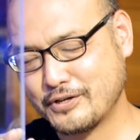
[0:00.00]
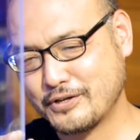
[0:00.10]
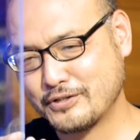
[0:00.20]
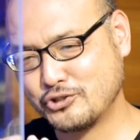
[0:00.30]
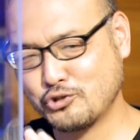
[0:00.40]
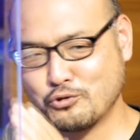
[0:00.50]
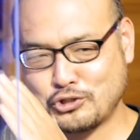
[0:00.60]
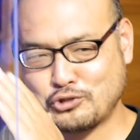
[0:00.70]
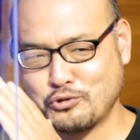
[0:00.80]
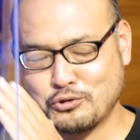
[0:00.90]
う上
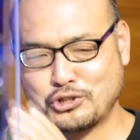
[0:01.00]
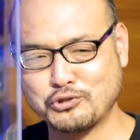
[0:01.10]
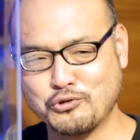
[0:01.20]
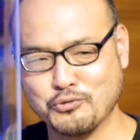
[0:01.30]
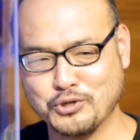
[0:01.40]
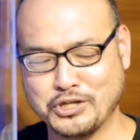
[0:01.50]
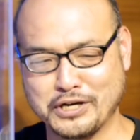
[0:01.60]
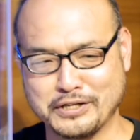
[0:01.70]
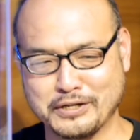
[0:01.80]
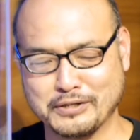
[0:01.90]
昇思考みた
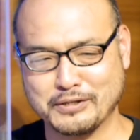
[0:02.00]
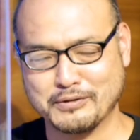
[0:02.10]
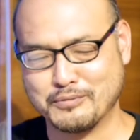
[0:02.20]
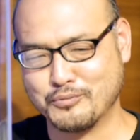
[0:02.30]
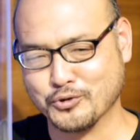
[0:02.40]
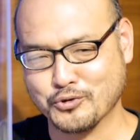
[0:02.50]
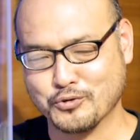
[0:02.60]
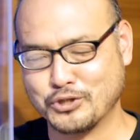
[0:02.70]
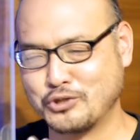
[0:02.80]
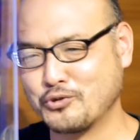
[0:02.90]
いなものを
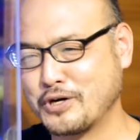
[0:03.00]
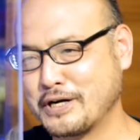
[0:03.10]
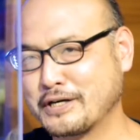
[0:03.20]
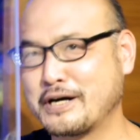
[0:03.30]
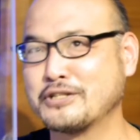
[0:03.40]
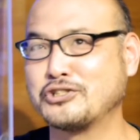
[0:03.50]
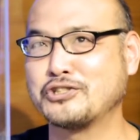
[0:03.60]
人が感じた